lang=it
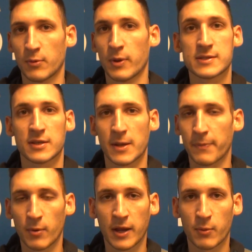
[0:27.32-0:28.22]
questo,
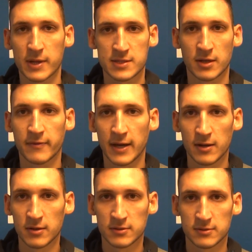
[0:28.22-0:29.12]
sappiamo che questo è il
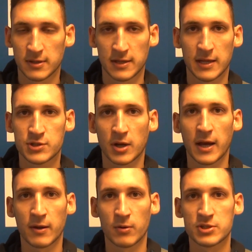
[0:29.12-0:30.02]
livello, eh,
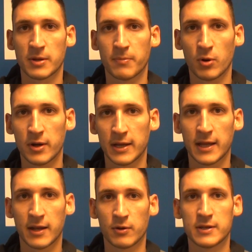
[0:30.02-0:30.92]
giocare col Giappone,
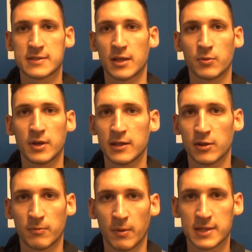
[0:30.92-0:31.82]
ieri con gli Stati Uniti
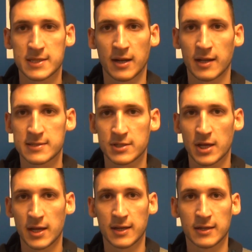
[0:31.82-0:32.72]
dobbiamo alzare
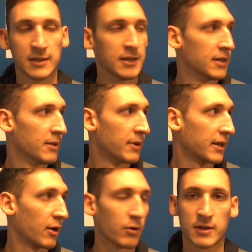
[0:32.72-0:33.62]
l'asticella
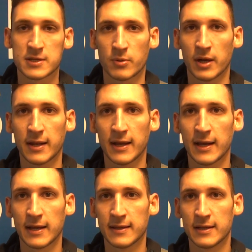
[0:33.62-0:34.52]
perché con
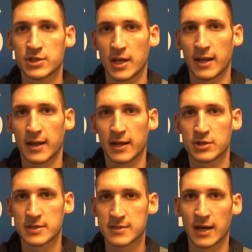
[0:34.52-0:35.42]
squadre del genere
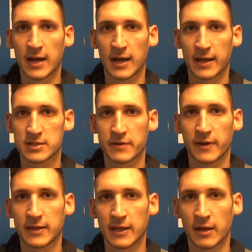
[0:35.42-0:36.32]
ci sta che si
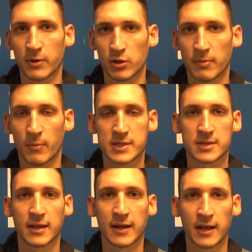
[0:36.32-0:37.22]
fatica, però dobbiamo
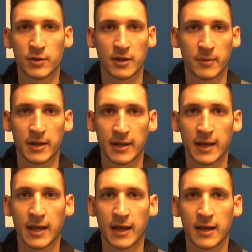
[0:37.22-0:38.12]
essere in grado di
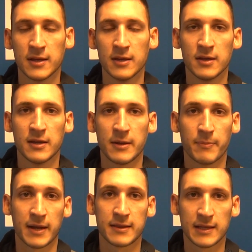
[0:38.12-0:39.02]
rimanere in
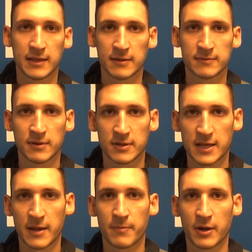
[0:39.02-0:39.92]
partita,
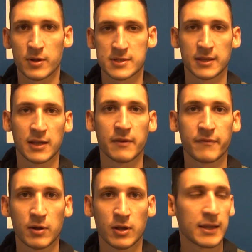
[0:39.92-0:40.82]
sempre nonostante le
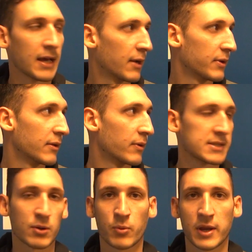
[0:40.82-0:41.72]
difficoltà, quindi
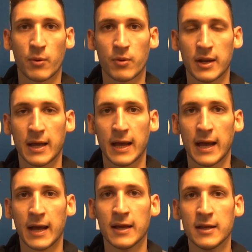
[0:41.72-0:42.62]
questo qui è un,
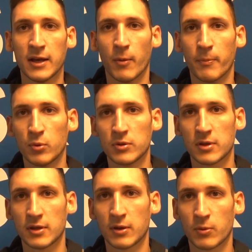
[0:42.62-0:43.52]
eh, è un
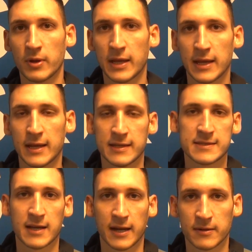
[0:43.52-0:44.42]
punto da cui
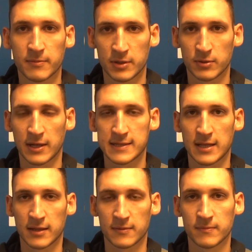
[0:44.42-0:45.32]
iniziare per tutta l'estate.